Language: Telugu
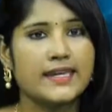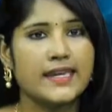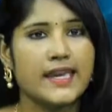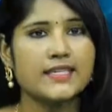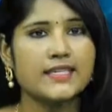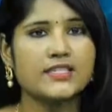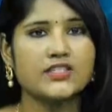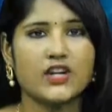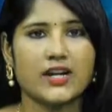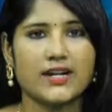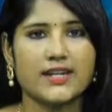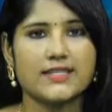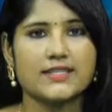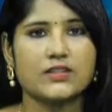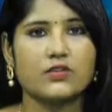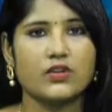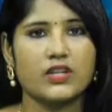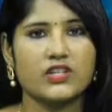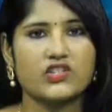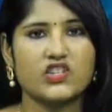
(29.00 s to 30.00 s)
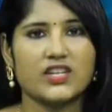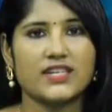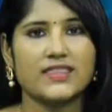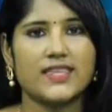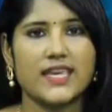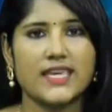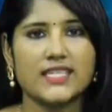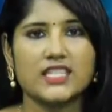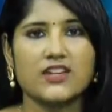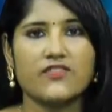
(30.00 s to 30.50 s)
కేస్ స్టడీస్ గురించి
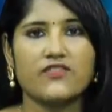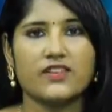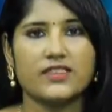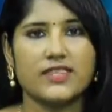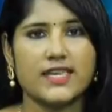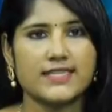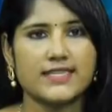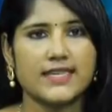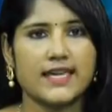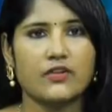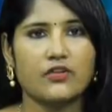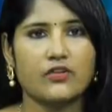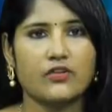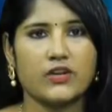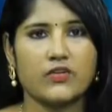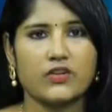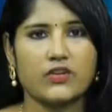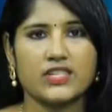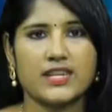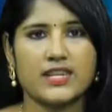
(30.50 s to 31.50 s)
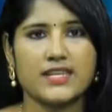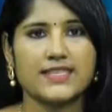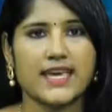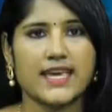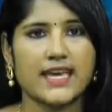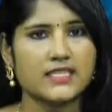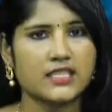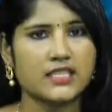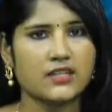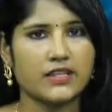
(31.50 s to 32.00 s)
దేశ విదేశాల నుండి వచ్చిన
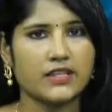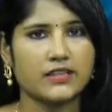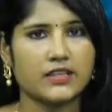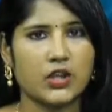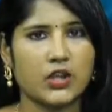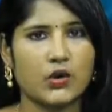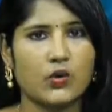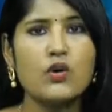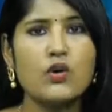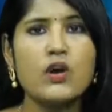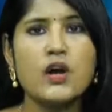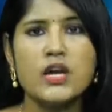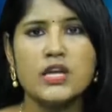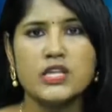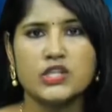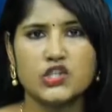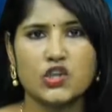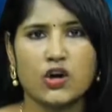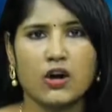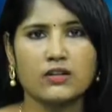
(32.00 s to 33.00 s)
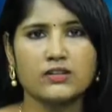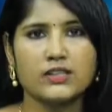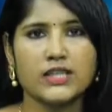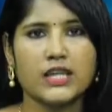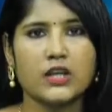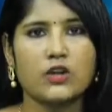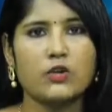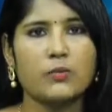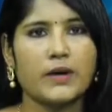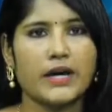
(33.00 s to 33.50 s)
శాస్త్రవేత్తలు
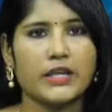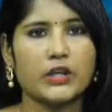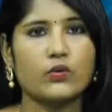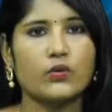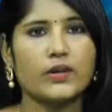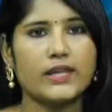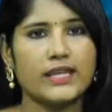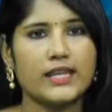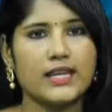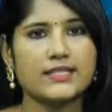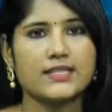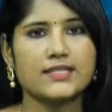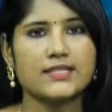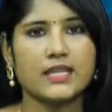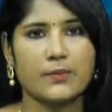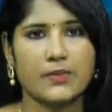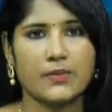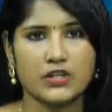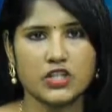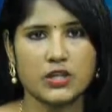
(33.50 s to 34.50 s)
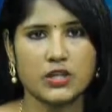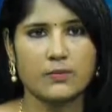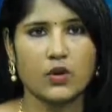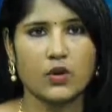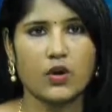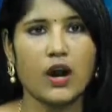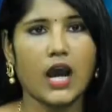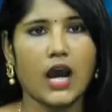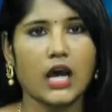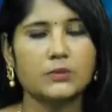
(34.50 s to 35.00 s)
డాక్టర్లు మరియు హీలర్స్
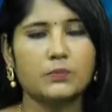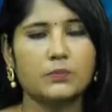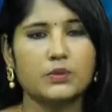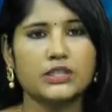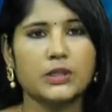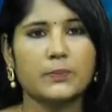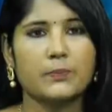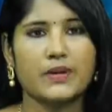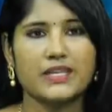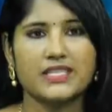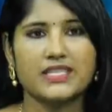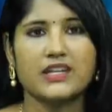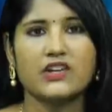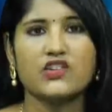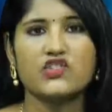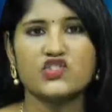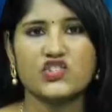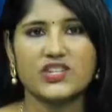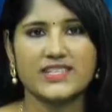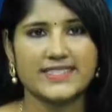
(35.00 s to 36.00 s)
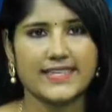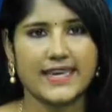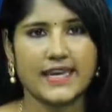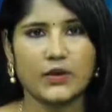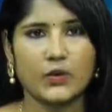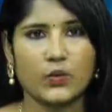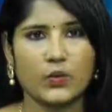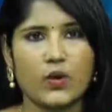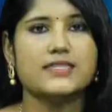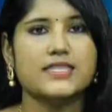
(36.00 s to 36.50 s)
సమక్షంలో అద్భుత ప్రసంగం
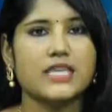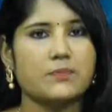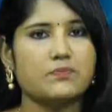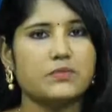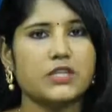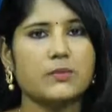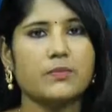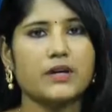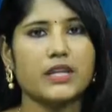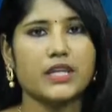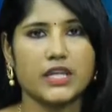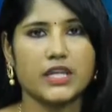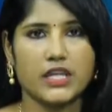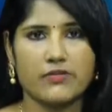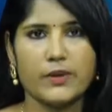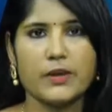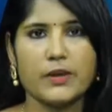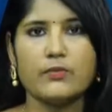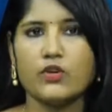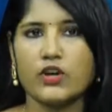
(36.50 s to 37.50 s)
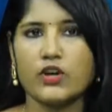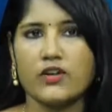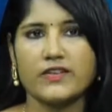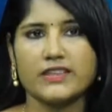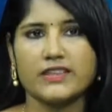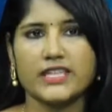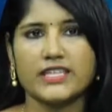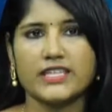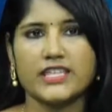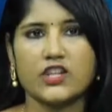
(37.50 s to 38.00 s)
చేశారు సెప్టెంబర్ ఇరవై
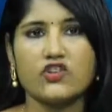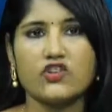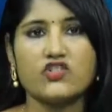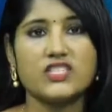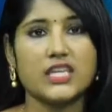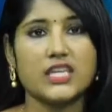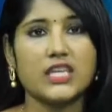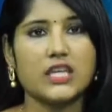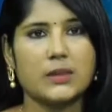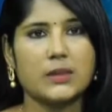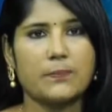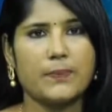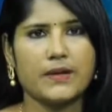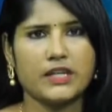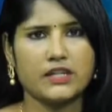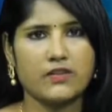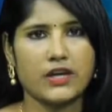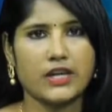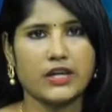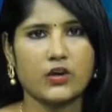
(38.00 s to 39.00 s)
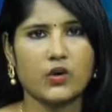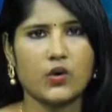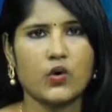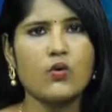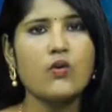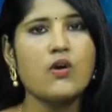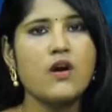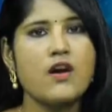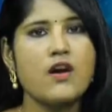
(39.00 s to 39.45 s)
మూడవ తేదీ నుంచి ఇప్పటి వరకు